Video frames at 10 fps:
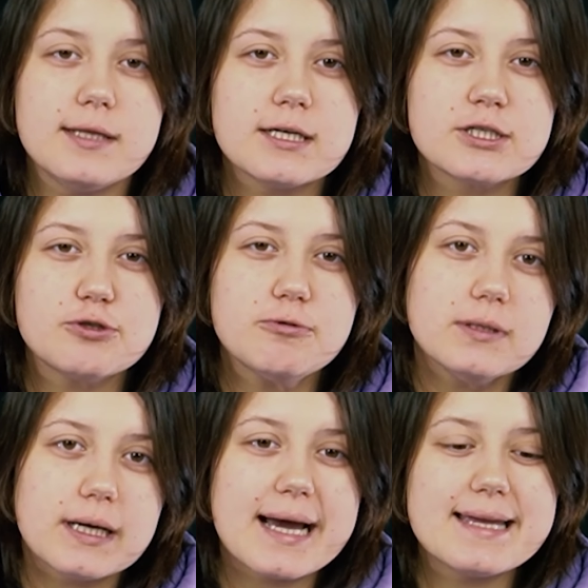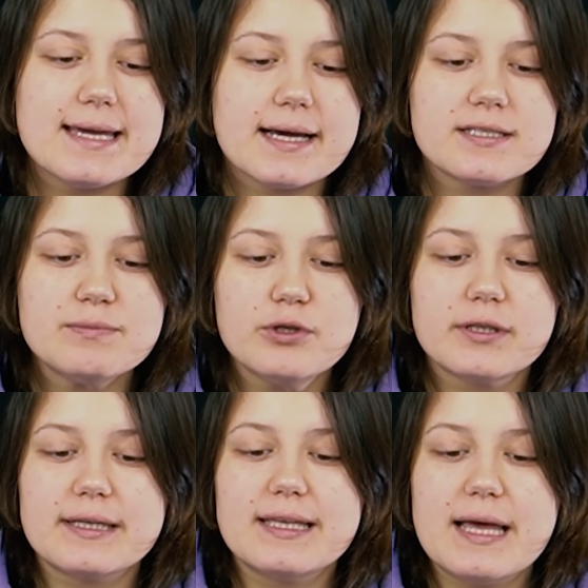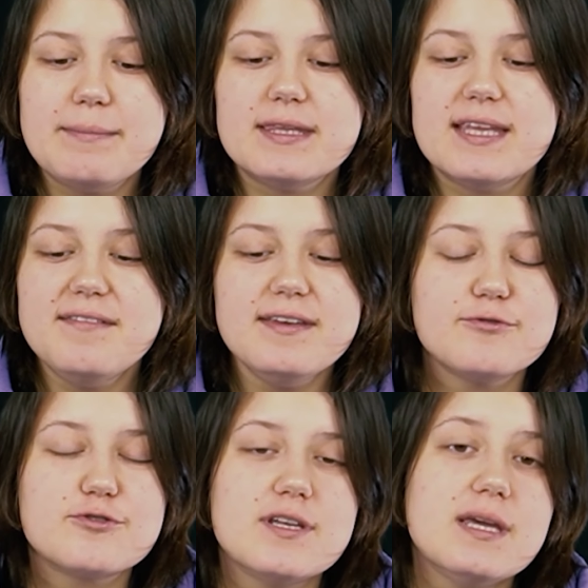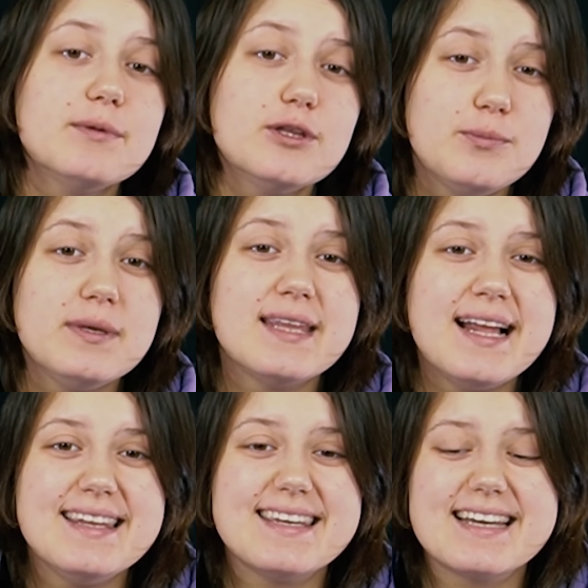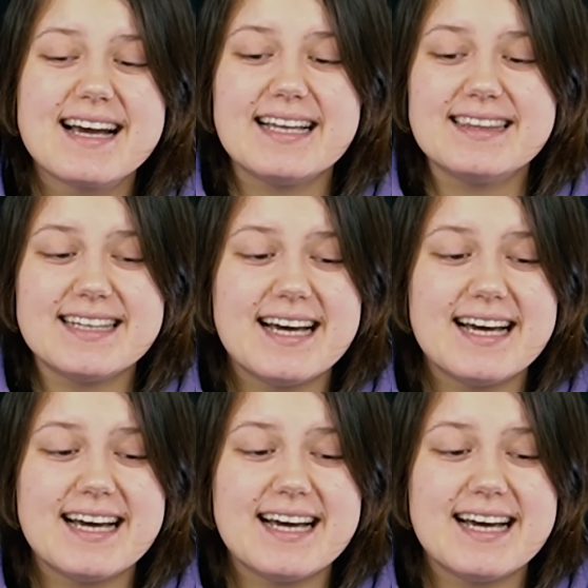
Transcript: Так что ранее рассмотренный нами Давид уже не монументальный гигант,